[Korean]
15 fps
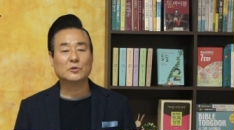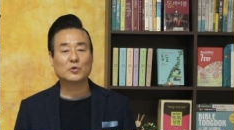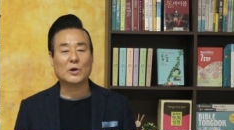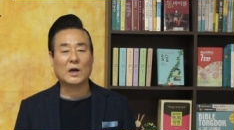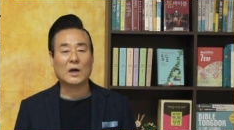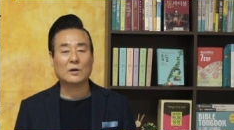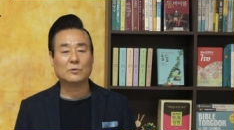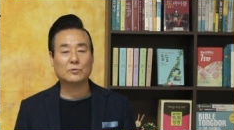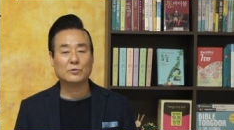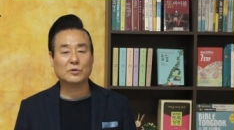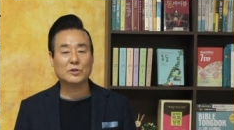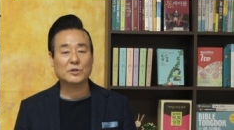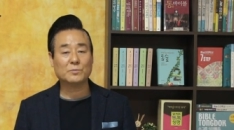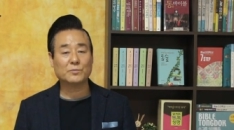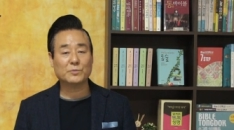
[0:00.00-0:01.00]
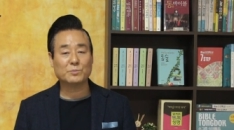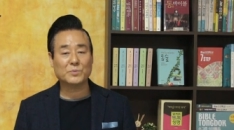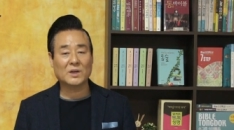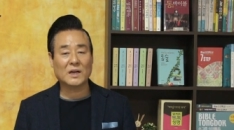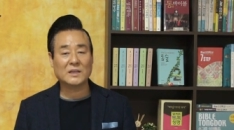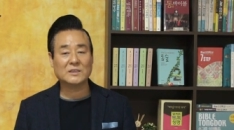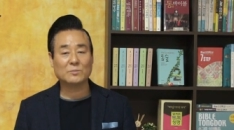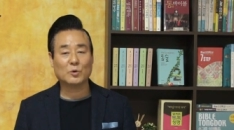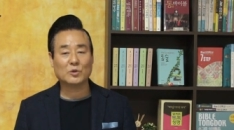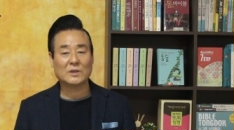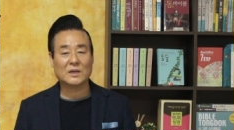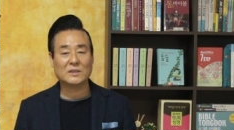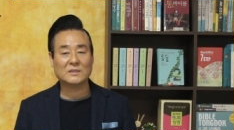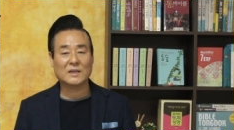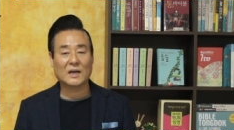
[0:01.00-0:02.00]
좌우를 분별하지
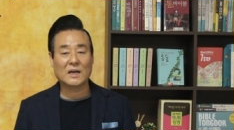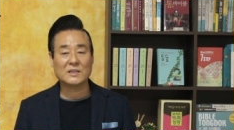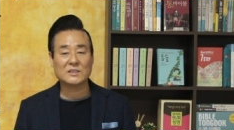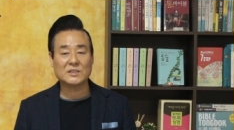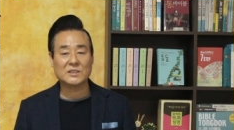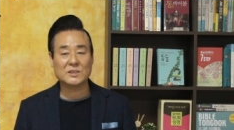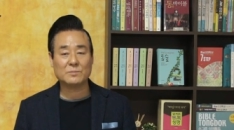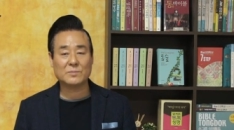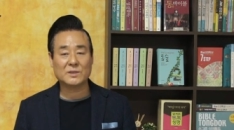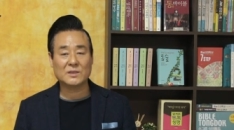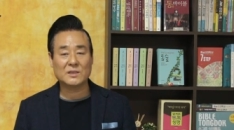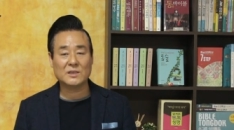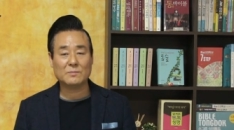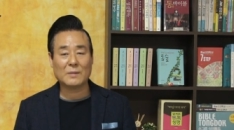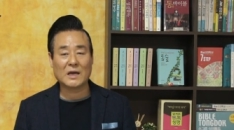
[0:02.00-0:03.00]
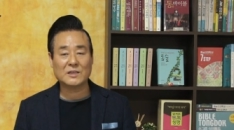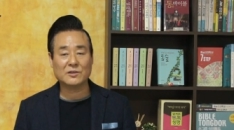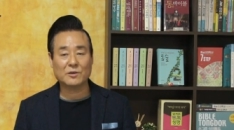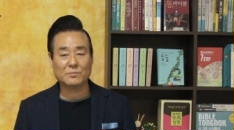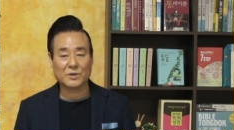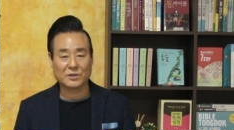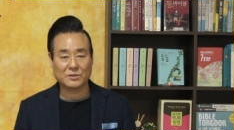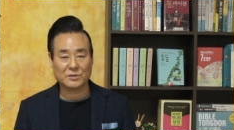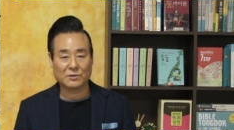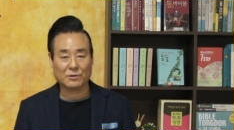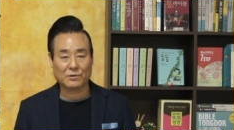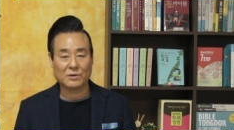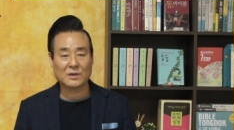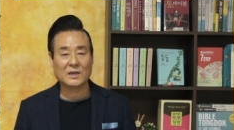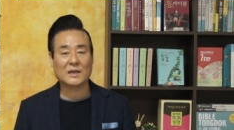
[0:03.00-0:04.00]
못하는 자가 12만여
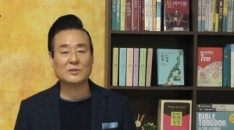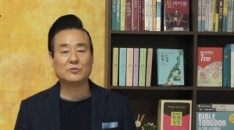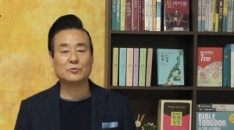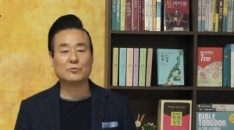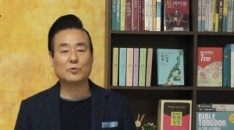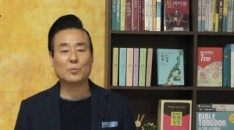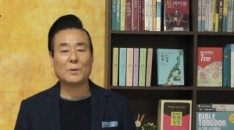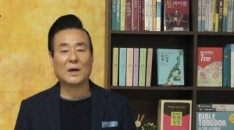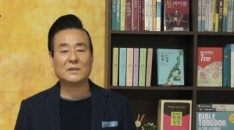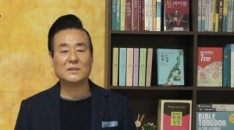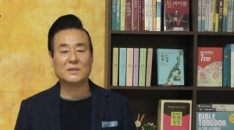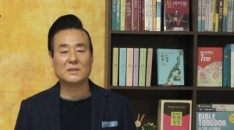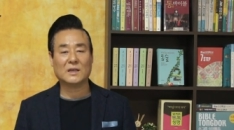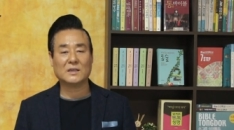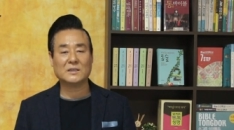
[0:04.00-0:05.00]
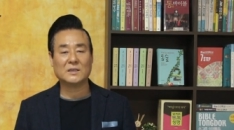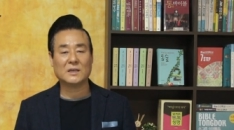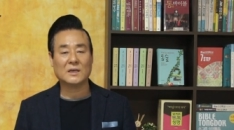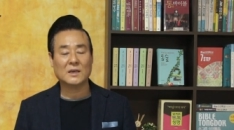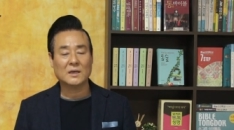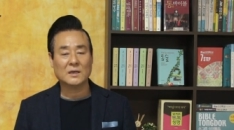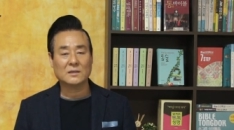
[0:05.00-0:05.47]
명이요 가축도 많이 있나니